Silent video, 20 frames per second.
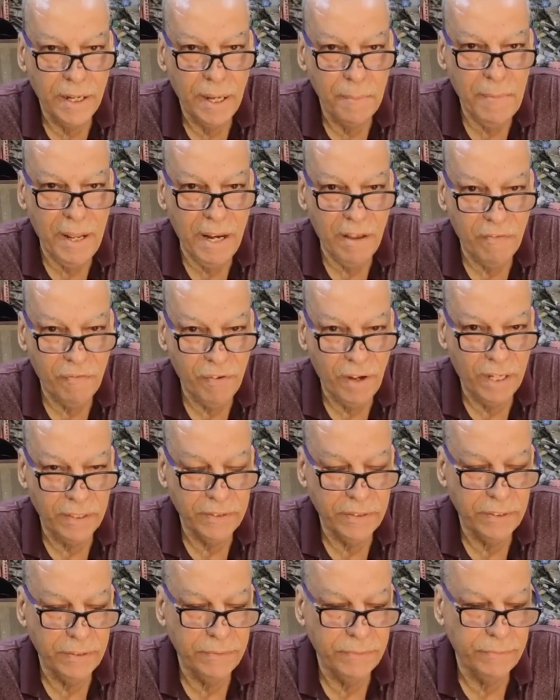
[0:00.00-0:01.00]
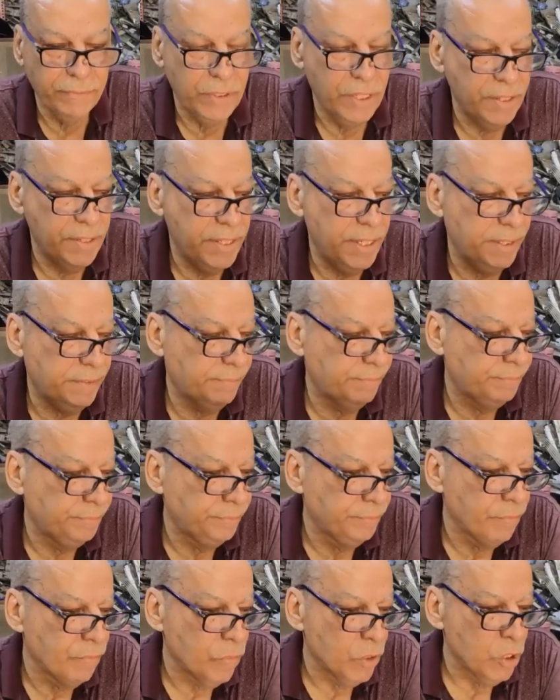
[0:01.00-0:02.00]
الملفات زين
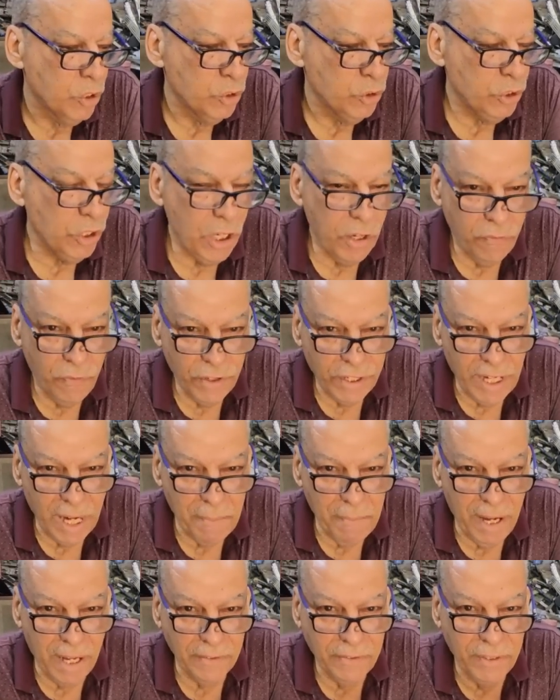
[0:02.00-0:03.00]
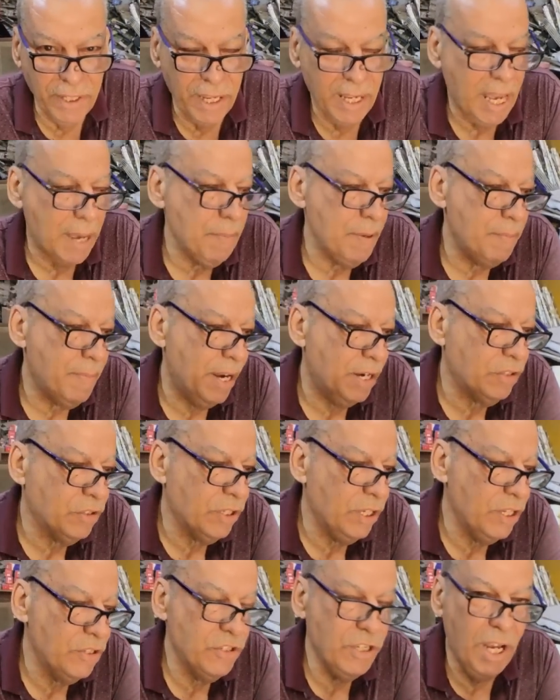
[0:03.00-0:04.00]
شنو الفكره مالته قبل ما
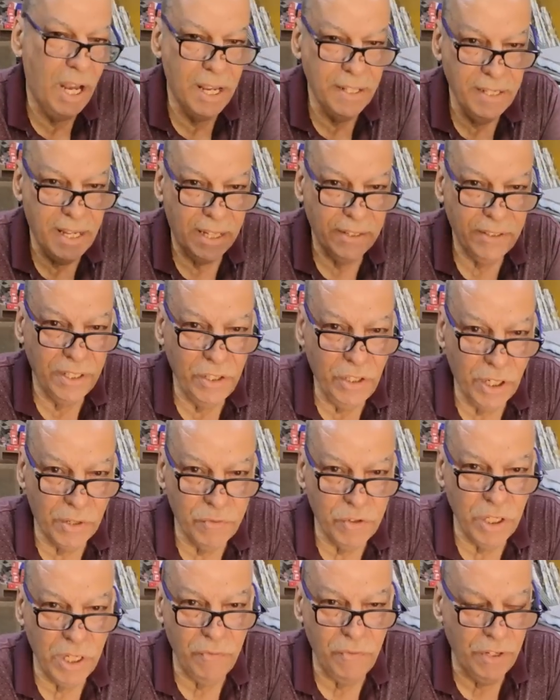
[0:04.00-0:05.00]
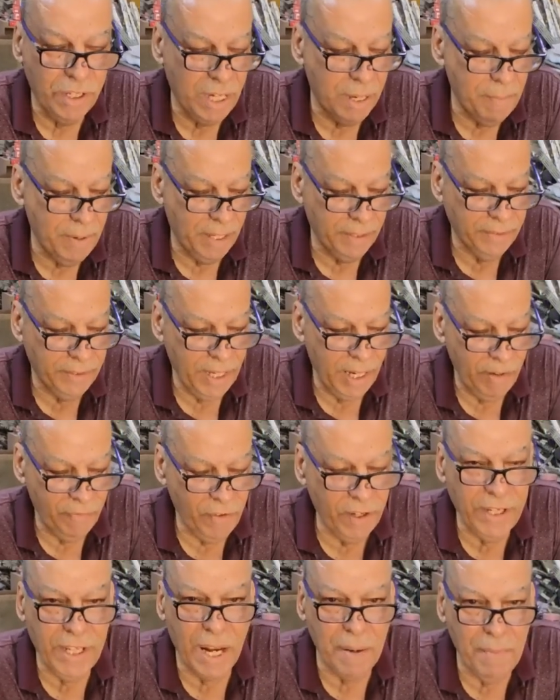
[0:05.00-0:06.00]
ندخل الجهاز حتى نعرف شنو الفكره مالته
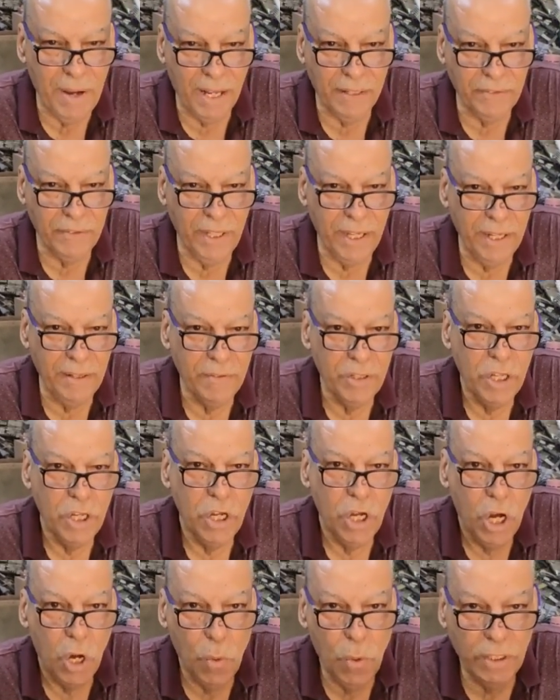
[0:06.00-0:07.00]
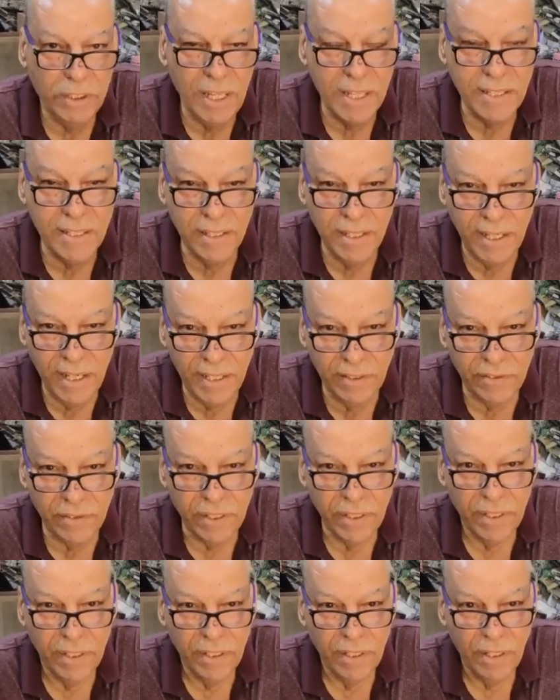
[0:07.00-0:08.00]
الفكره مالته هو تسليط
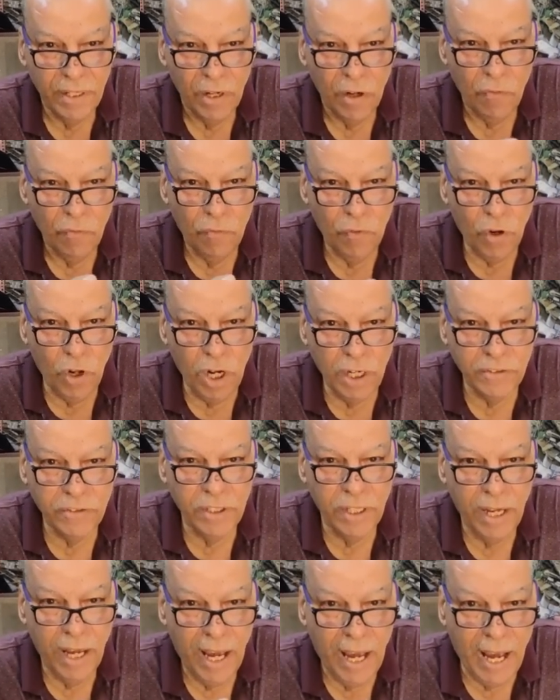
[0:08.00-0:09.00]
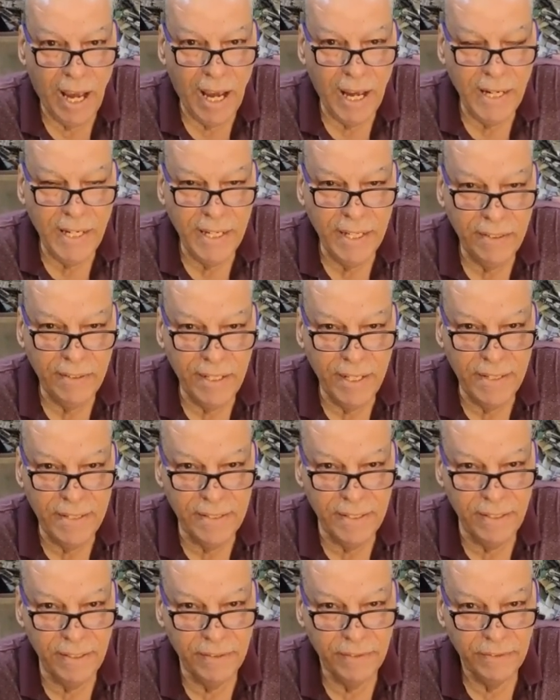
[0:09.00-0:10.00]
فولت عالي دي
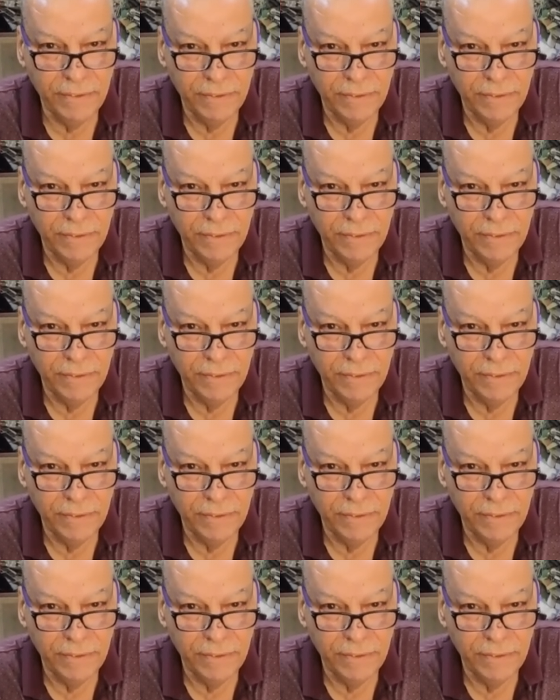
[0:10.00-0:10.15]
سي